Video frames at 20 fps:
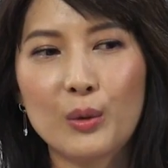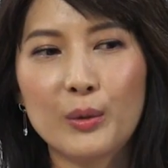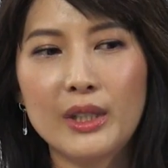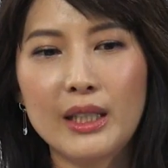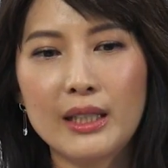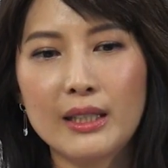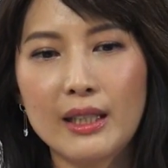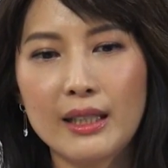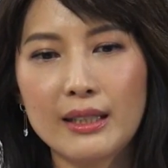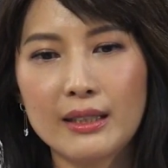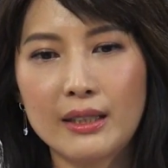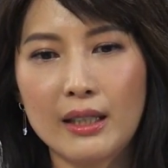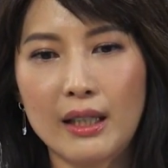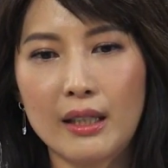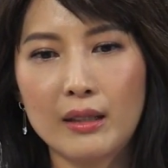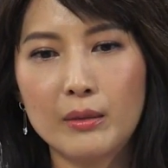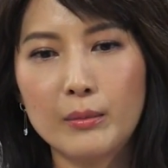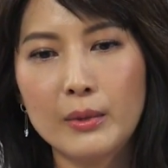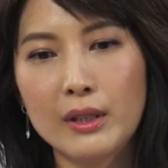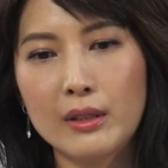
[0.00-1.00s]
我也在
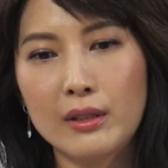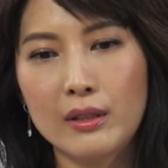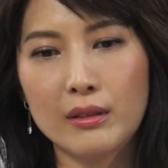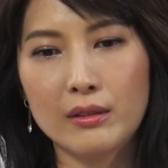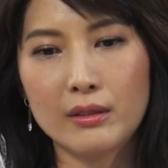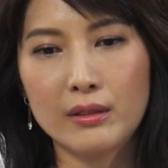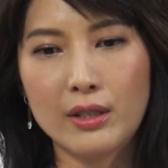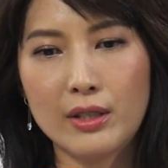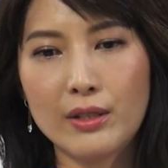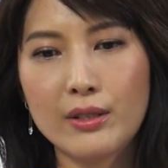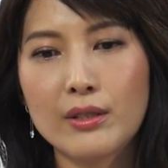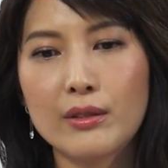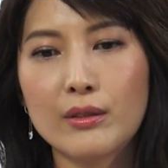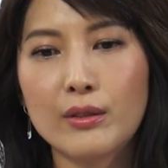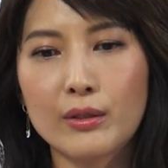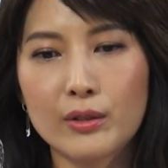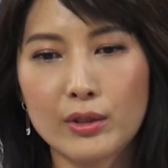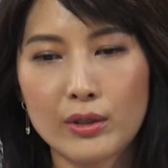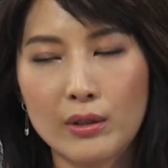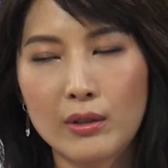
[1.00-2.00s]
想，因为其实
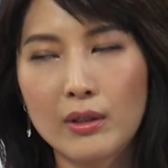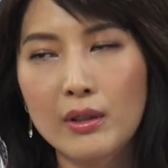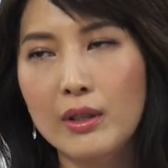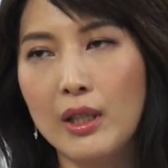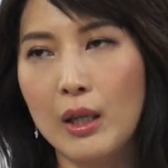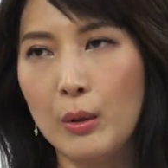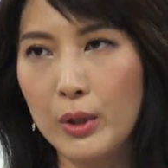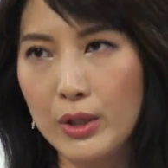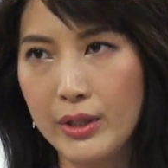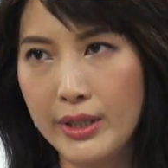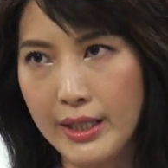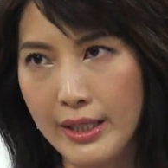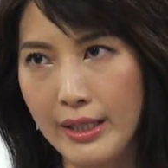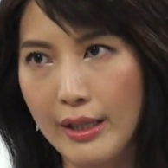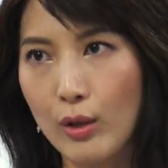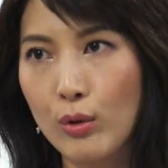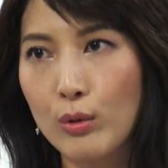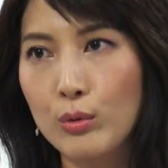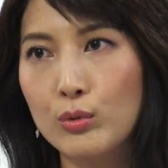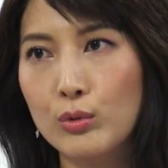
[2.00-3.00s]
有时候也会
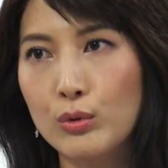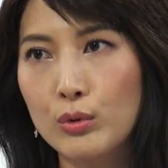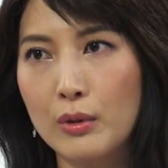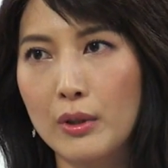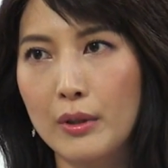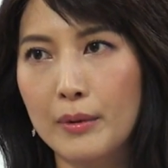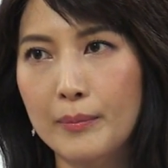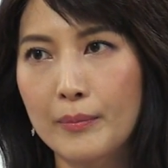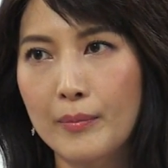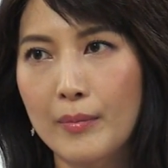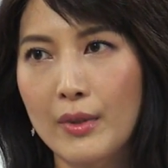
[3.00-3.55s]
接工作，